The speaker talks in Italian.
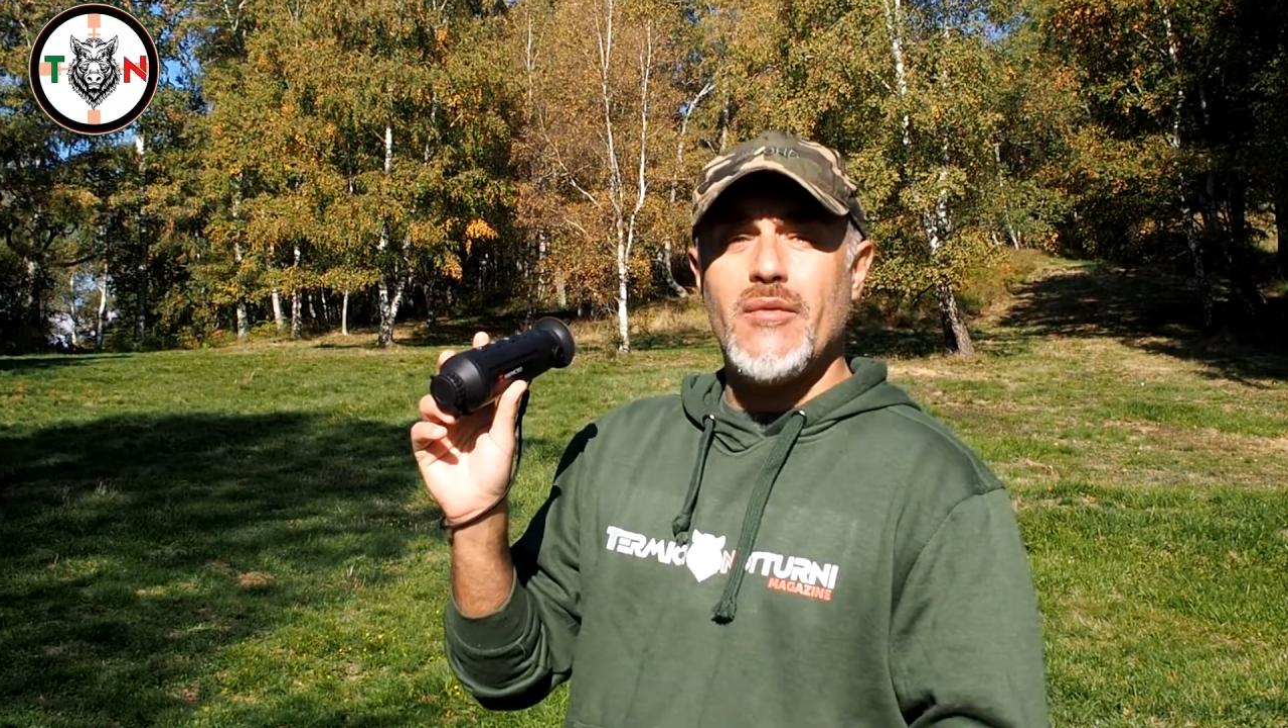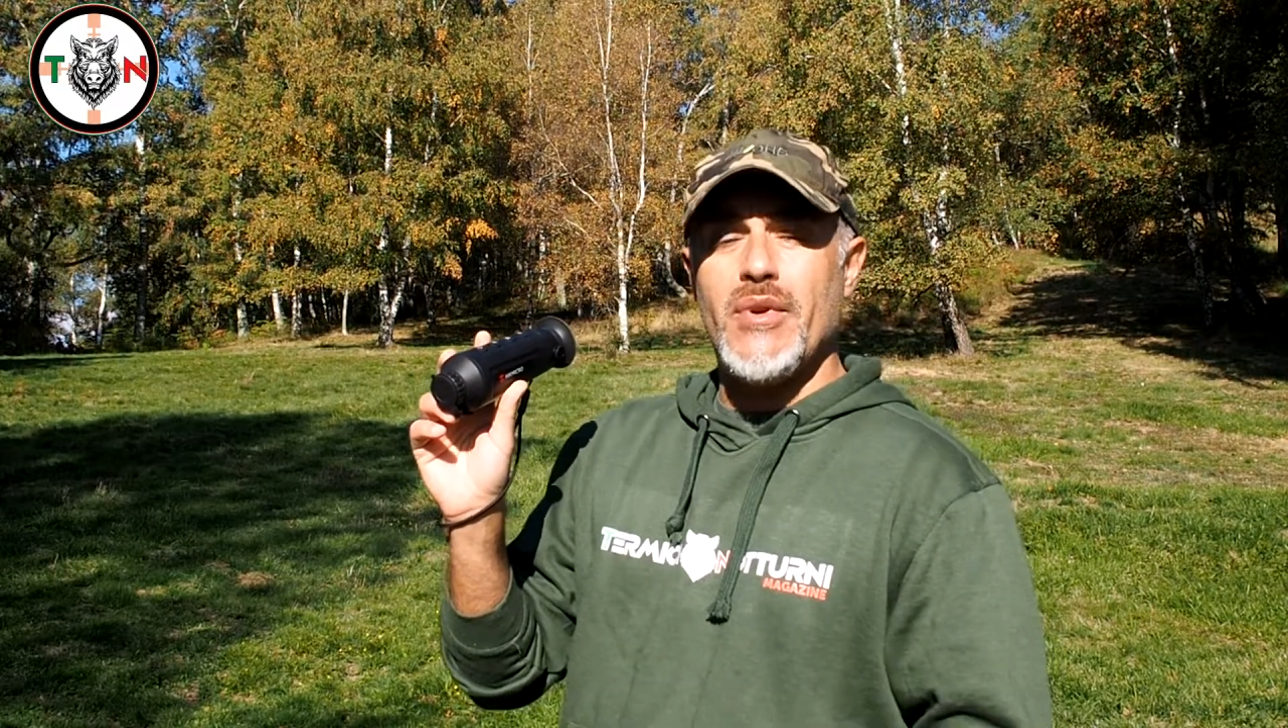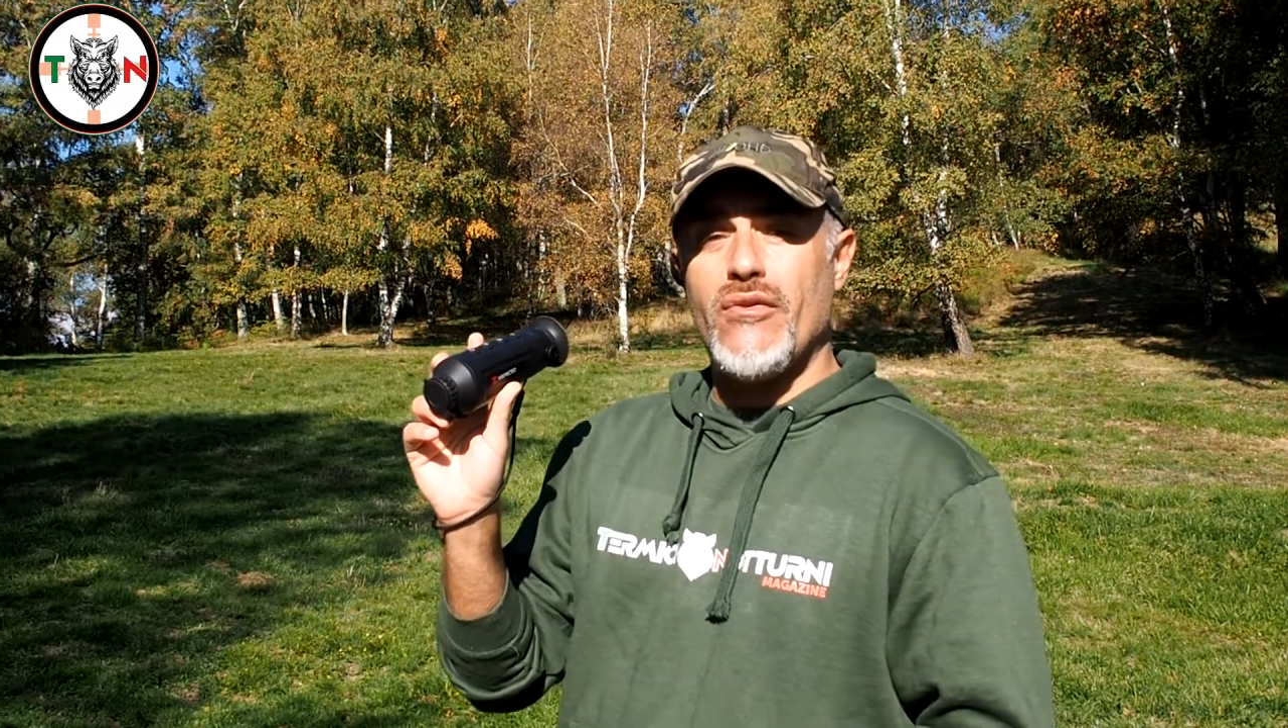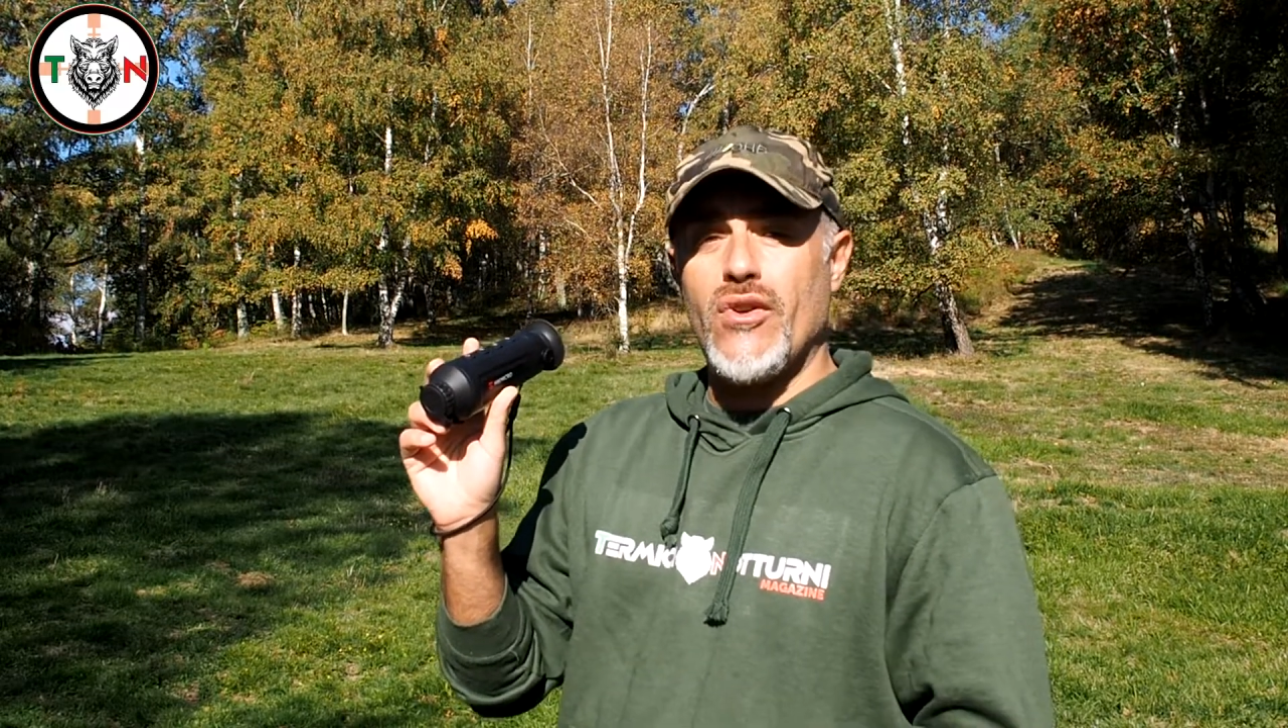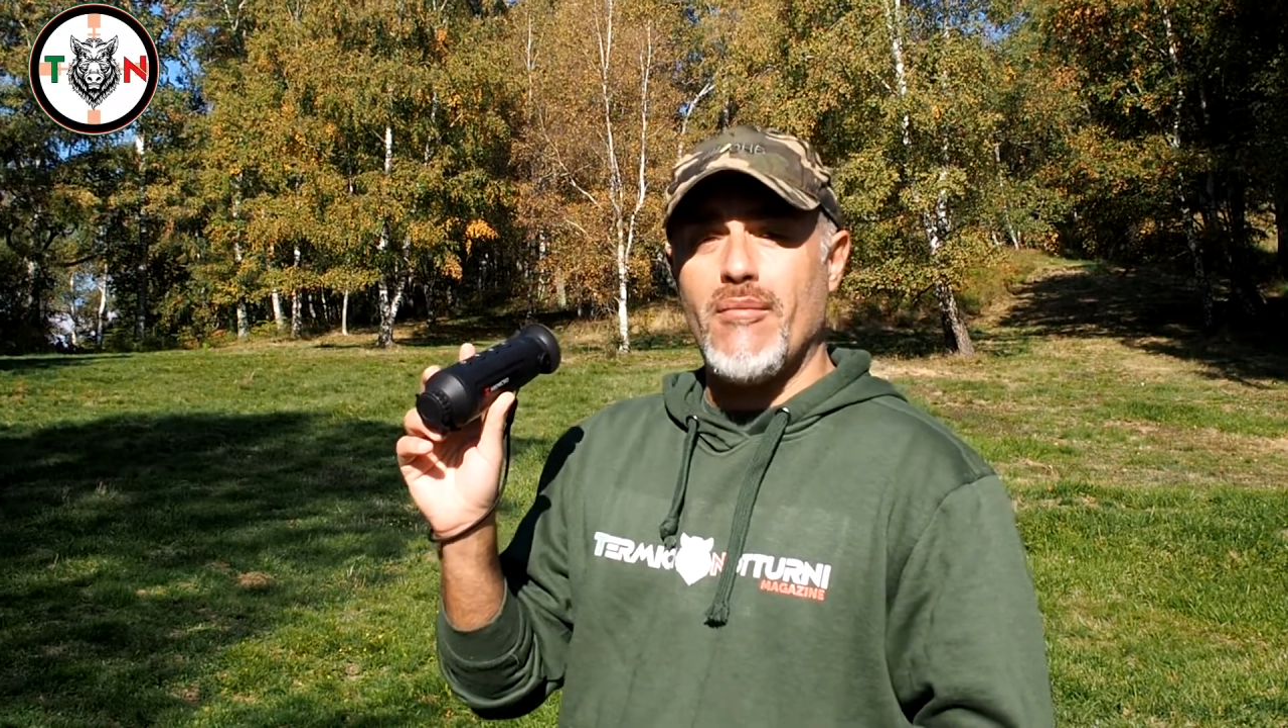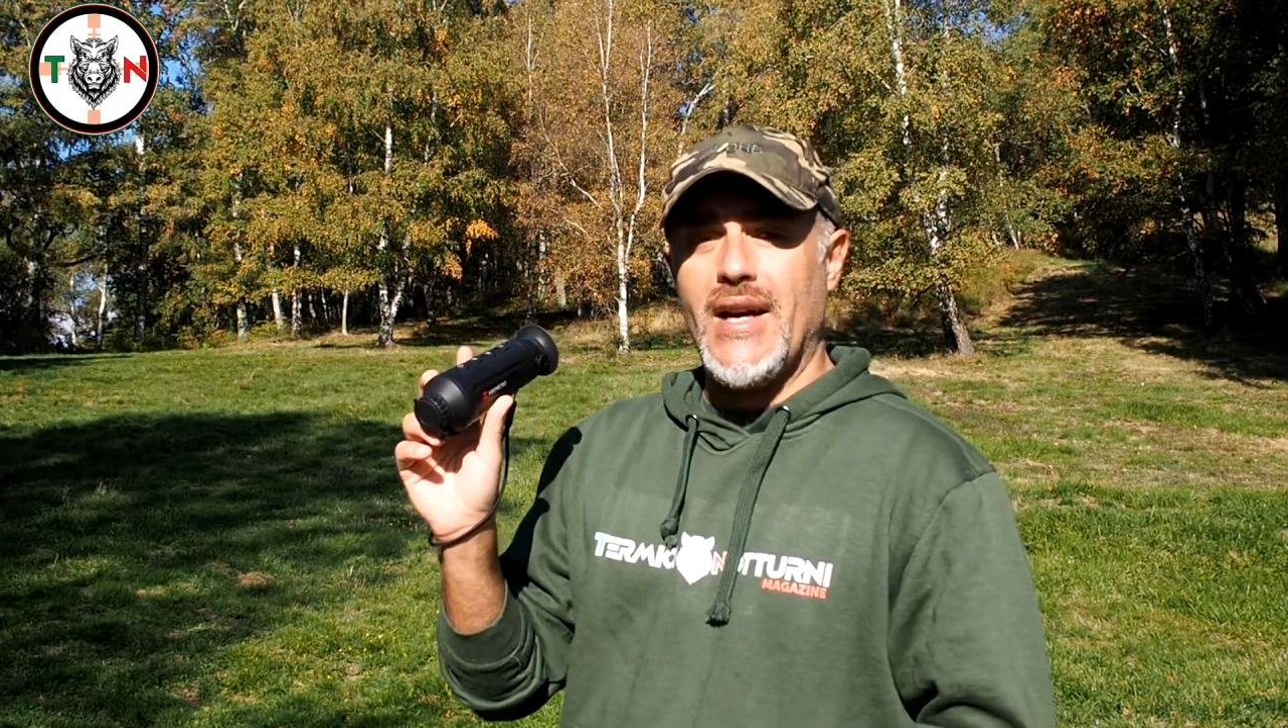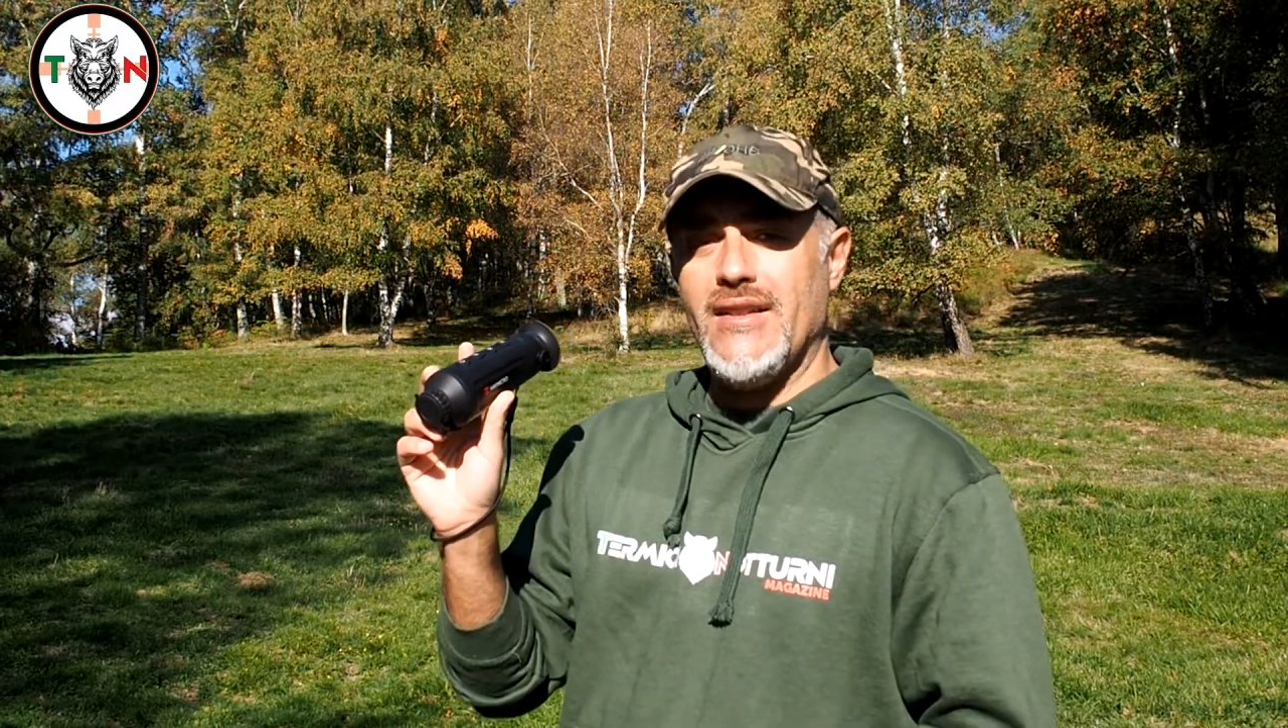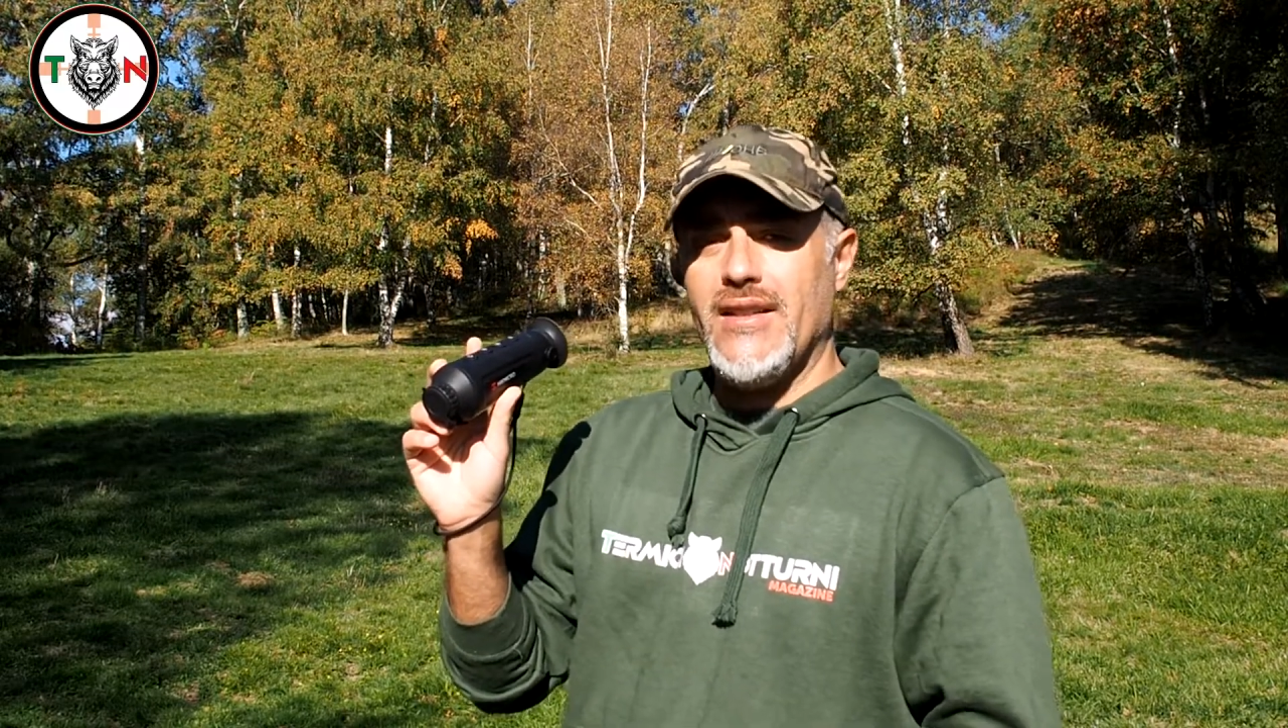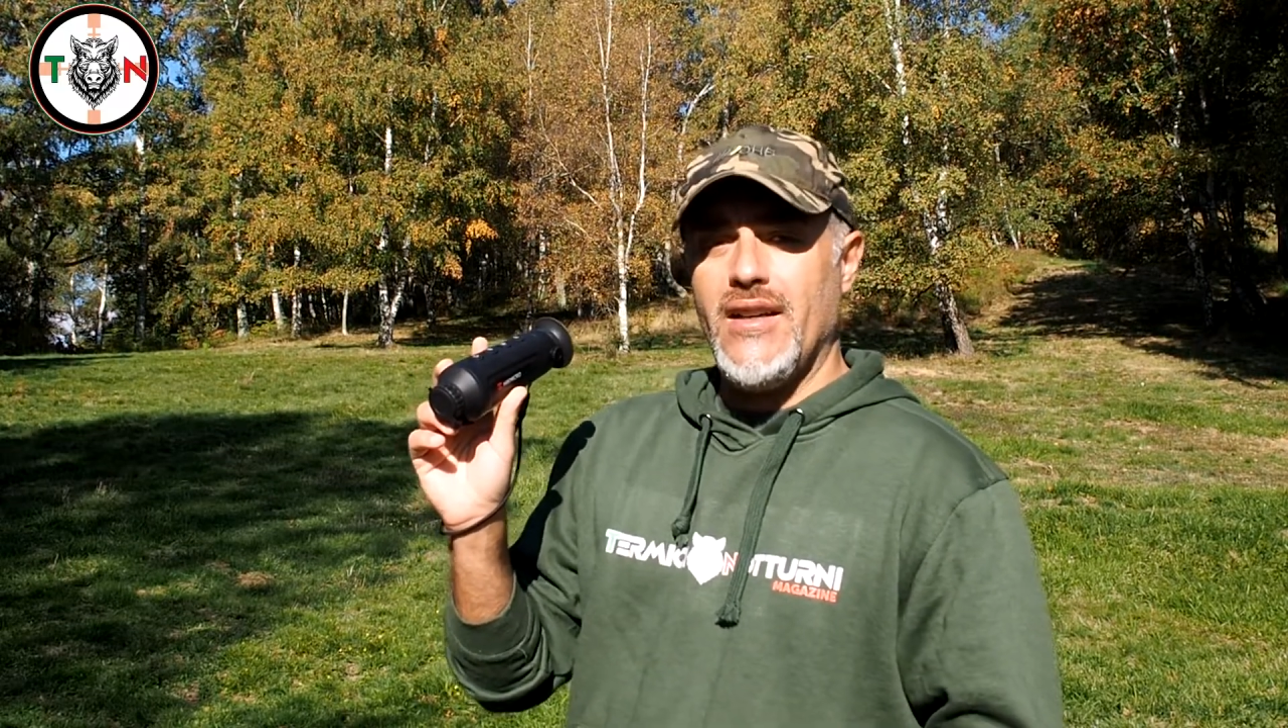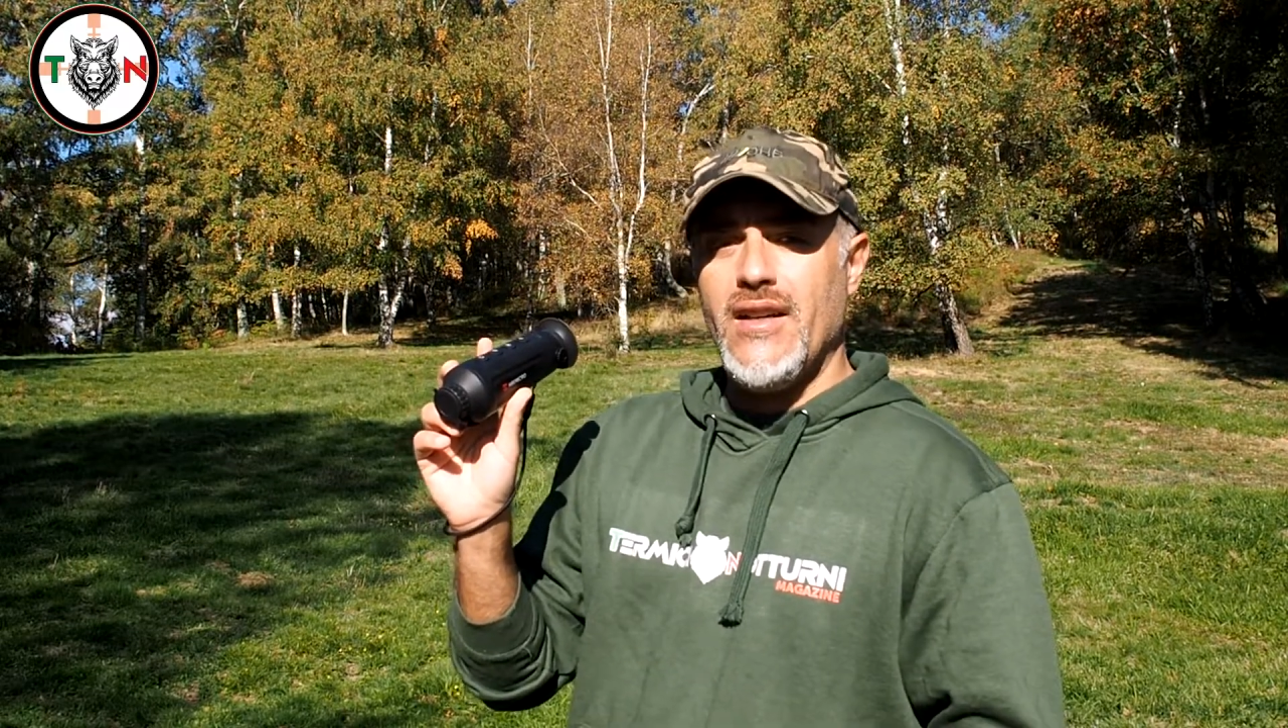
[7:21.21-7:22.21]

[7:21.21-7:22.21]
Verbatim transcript: performante,